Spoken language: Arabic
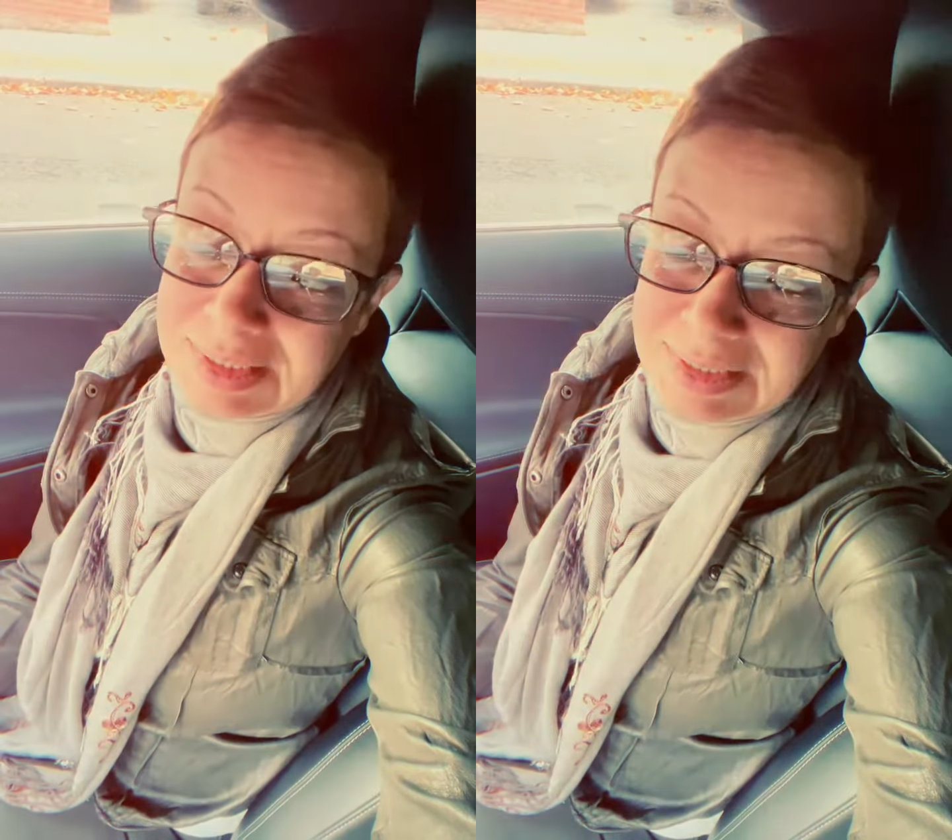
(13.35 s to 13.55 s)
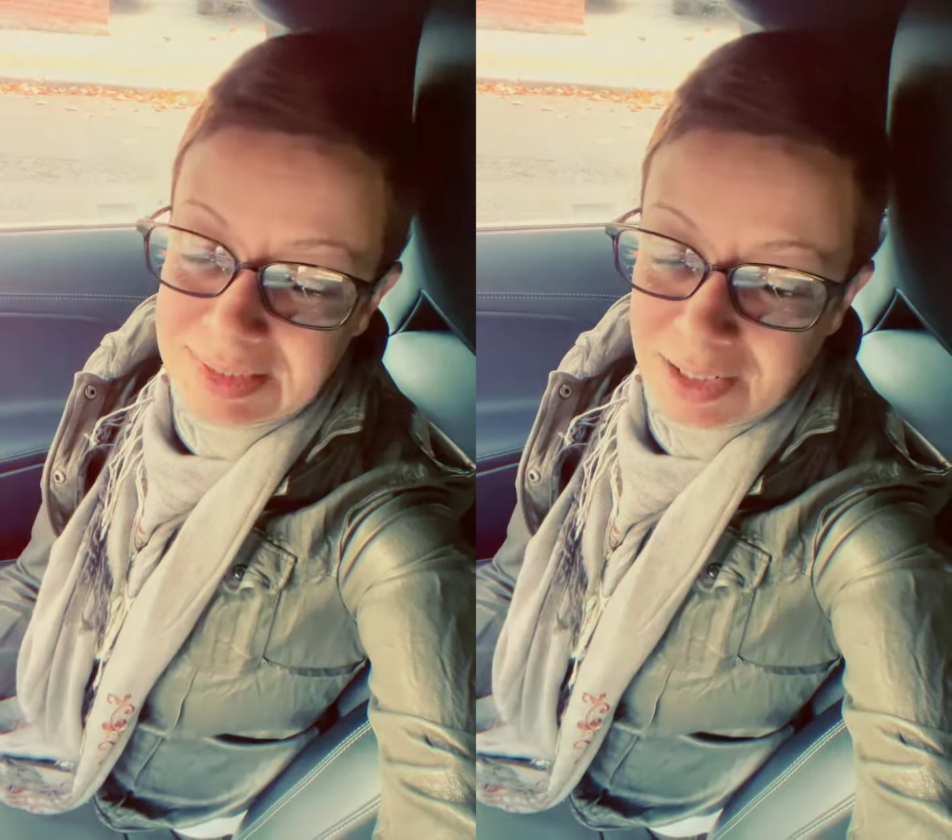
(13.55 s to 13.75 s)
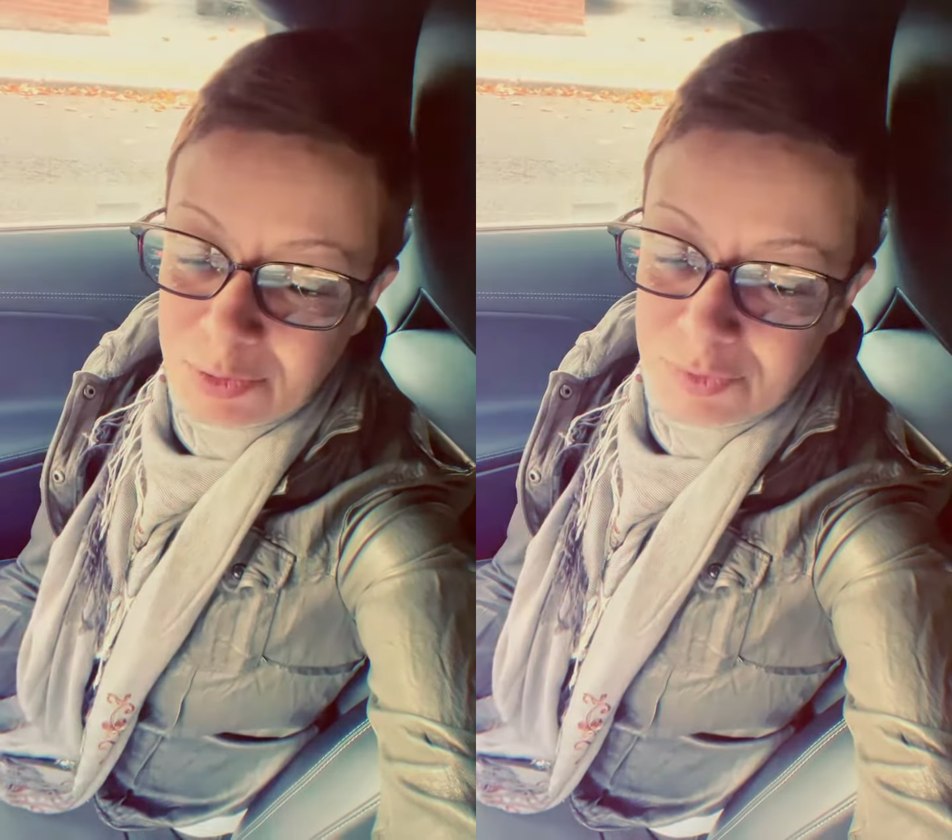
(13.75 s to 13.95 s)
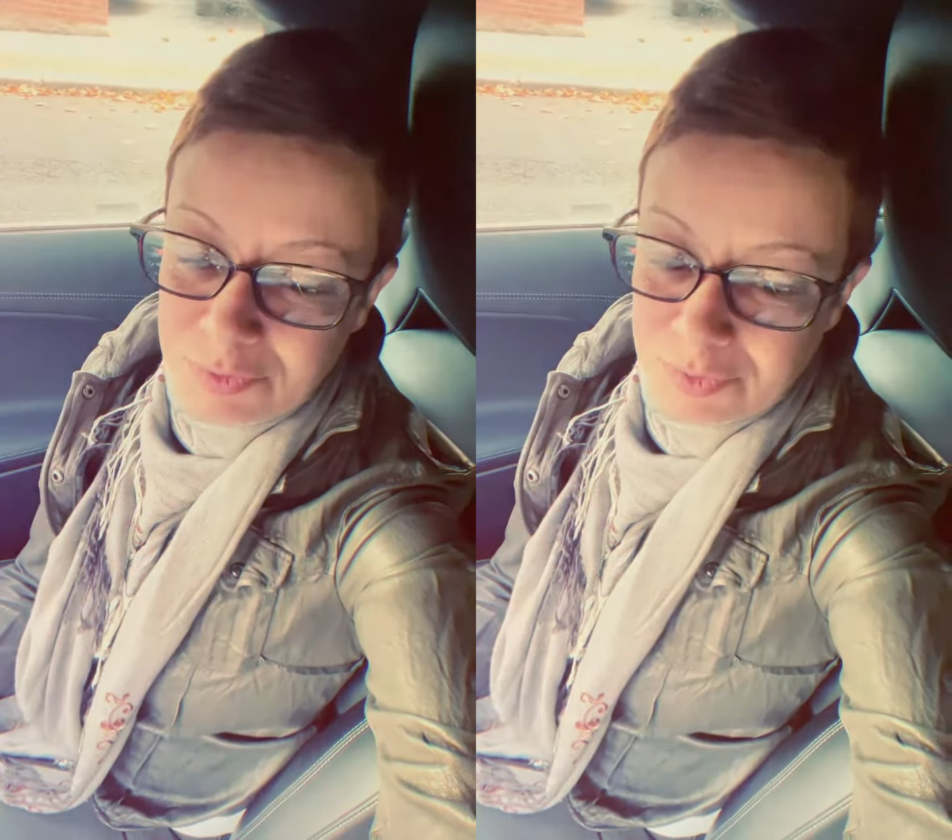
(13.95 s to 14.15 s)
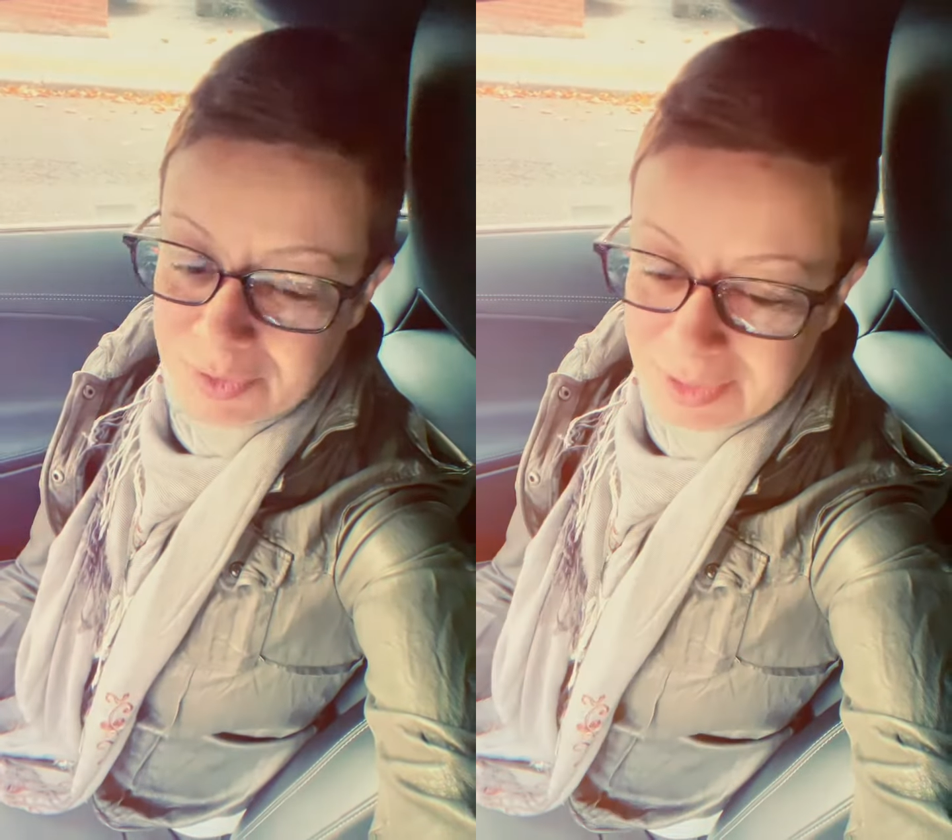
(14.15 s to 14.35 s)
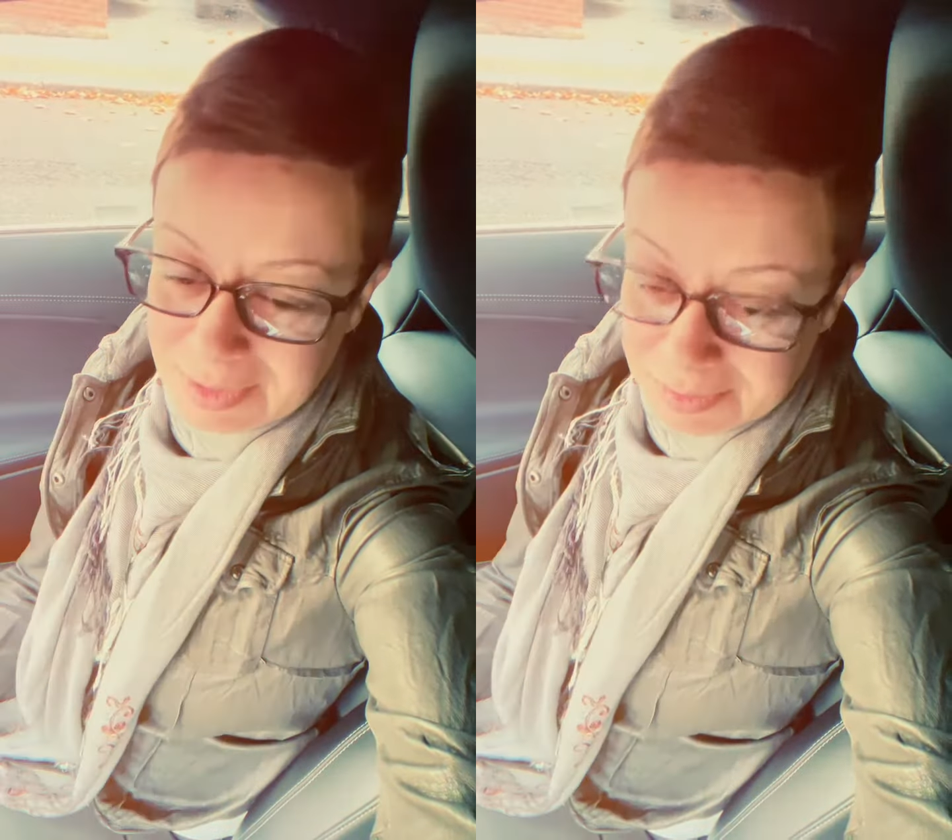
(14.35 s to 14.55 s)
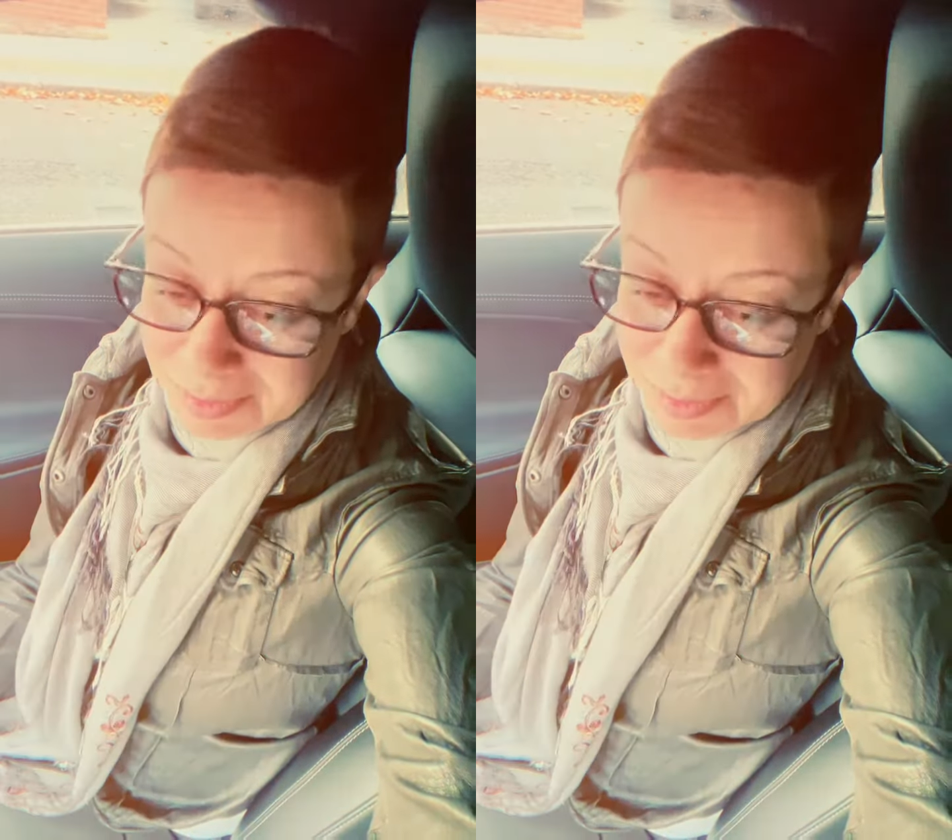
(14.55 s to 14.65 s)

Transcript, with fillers: كتير قوي في